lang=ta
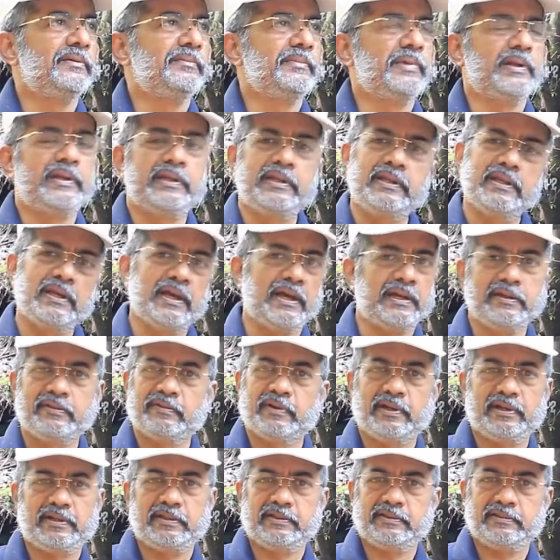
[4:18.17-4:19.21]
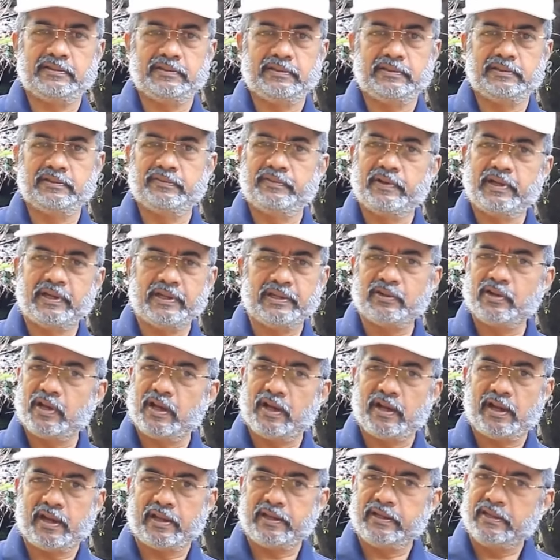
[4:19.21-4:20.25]
பெரிய அறிவாளி இது வரைக்கும்
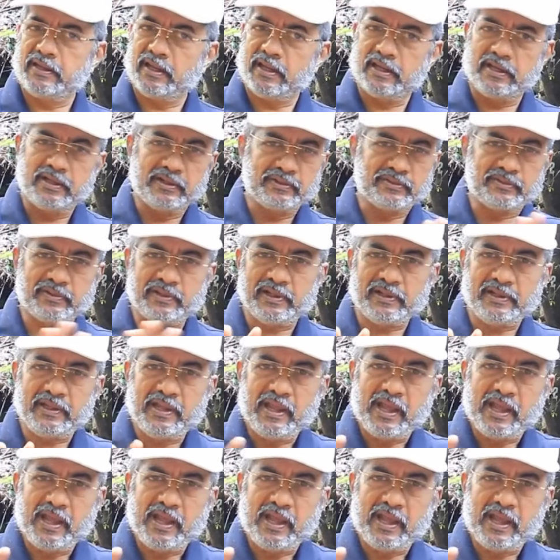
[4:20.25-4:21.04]
ஐநாவில் கூட